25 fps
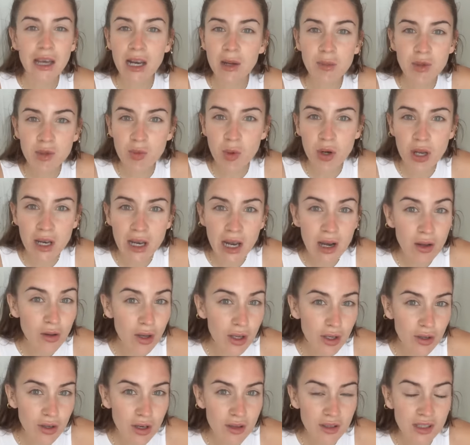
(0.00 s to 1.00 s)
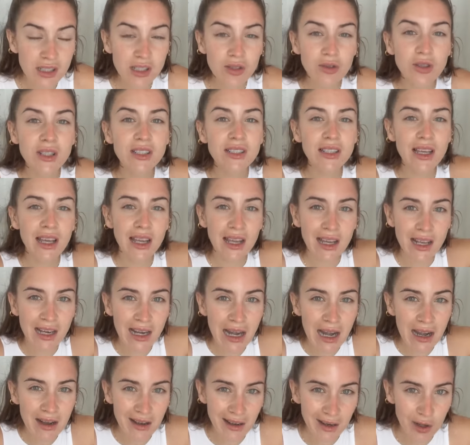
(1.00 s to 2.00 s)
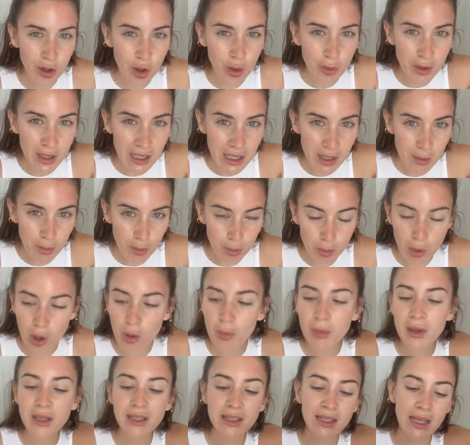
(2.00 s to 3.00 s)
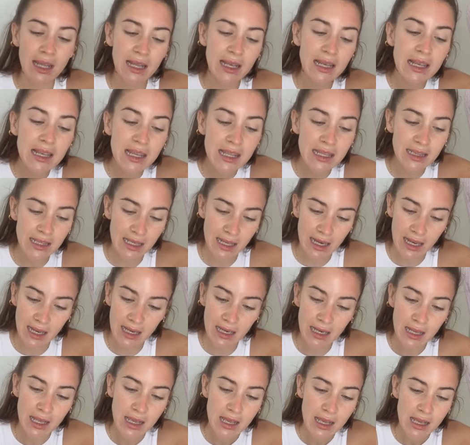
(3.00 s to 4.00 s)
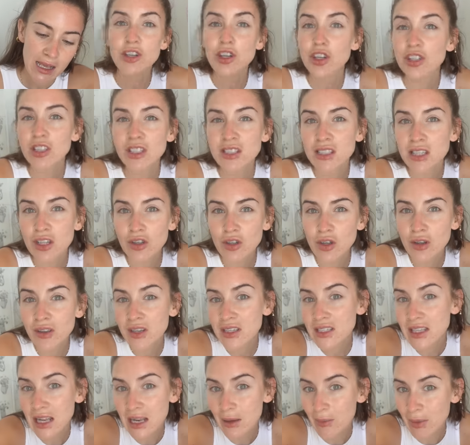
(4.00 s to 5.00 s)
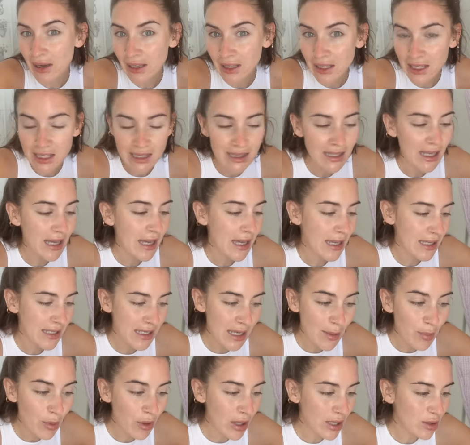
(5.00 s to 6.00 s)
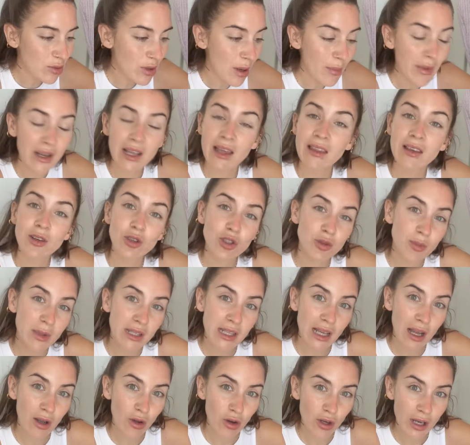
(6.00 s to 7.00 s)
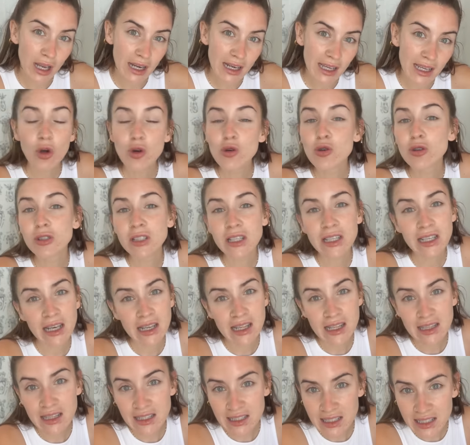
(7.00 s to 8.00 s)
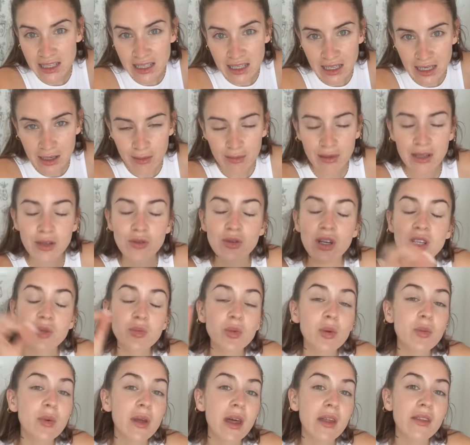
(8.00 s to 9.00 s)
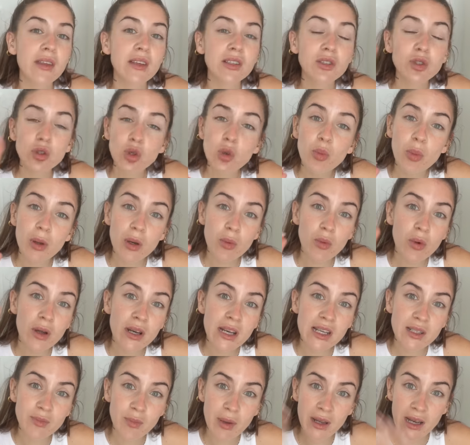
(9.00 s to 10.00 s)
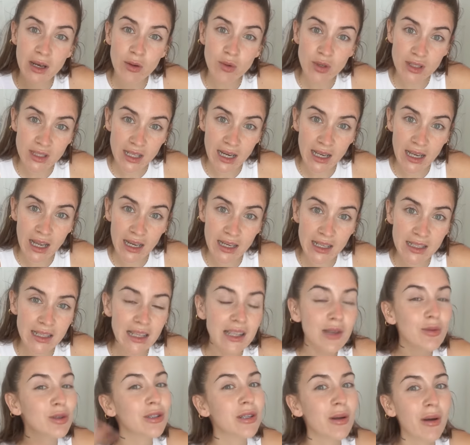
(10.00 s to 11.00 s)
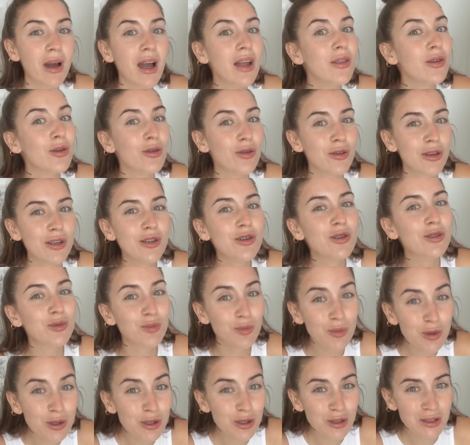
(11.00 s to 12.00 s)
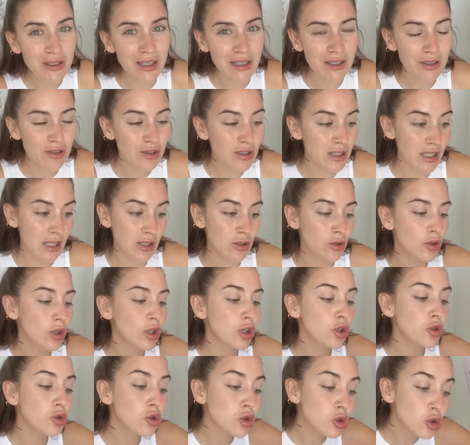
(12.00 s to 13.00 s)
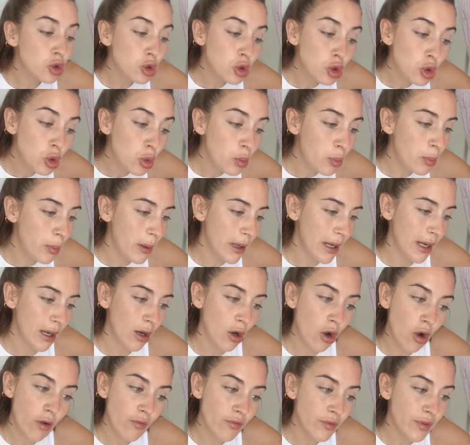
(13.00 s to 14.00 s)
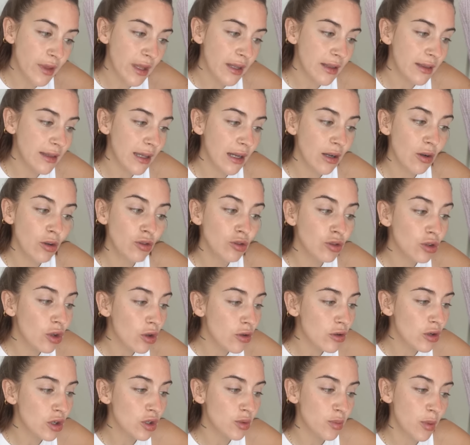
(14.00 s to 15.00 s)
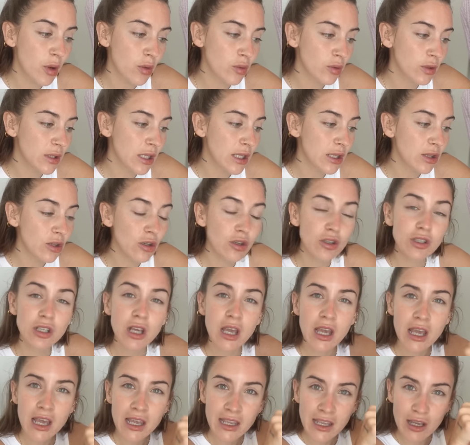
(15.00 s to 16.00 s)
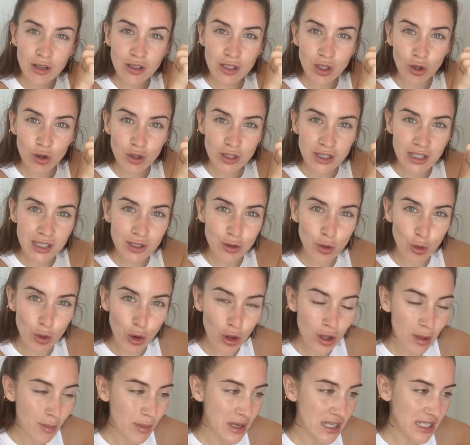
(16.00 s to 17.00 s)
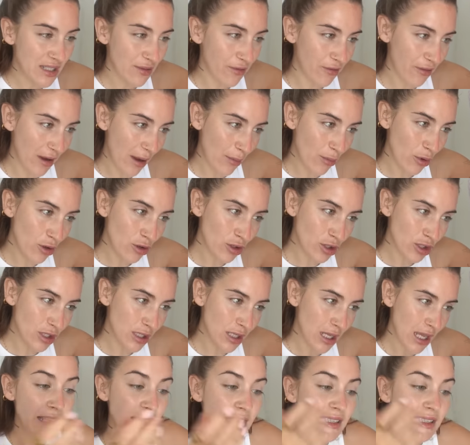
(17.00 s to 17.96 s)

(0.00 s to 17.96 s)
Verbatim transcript: Y ahora mismo, nena, lo que yo necesito es el Recovery Moment literal. No sé si conocéis ya la marquita, Yepoda es una marca de cosmética coreana con unos ingredientes increíbles y unas propiedades súper buenas para nuestra carita. Llevo trabajando con ellos muchos años y estoy súper contenta con todos los productitos. Ya os digo, este es uno de mis favos.